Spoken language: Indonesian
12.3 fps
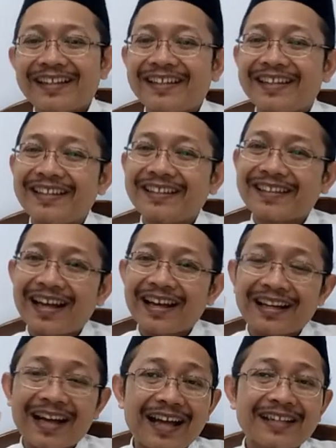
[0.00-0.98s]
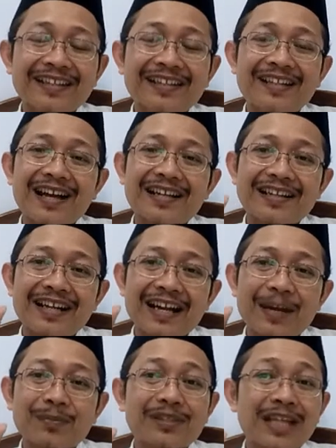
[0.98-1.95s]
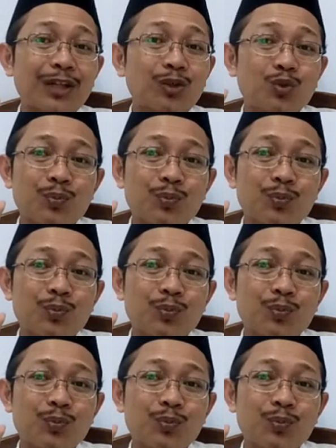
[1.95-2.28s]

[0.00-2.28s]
kita kalikan dalam satu